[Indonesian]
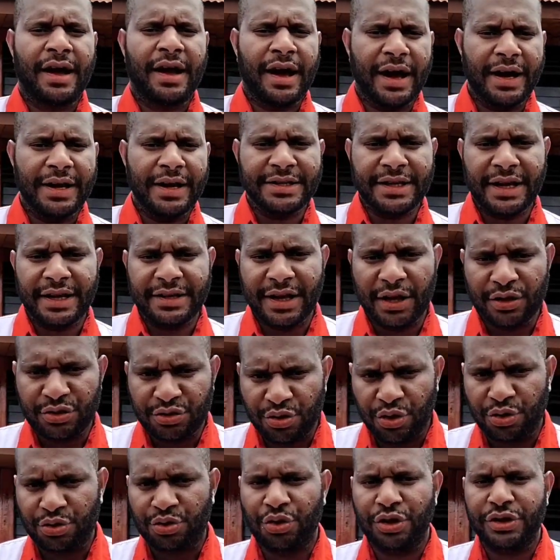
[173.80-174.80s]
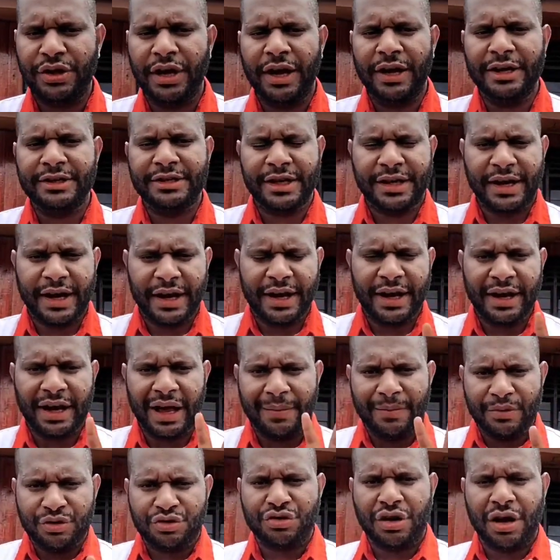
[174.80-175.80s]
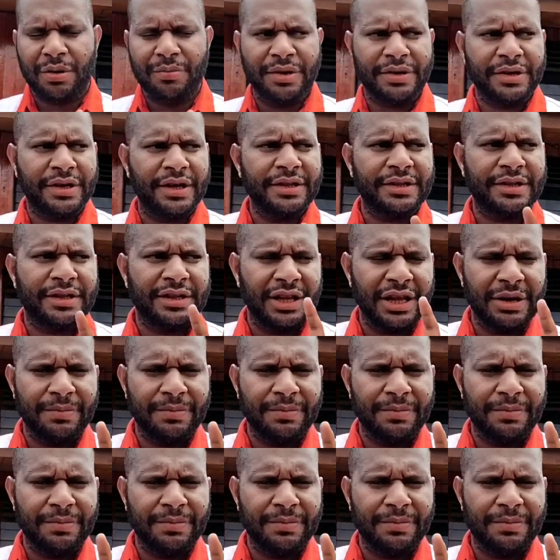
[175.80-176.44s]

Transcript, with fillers: Nah ini salah satu contohnya, sekarang kami sudah bikin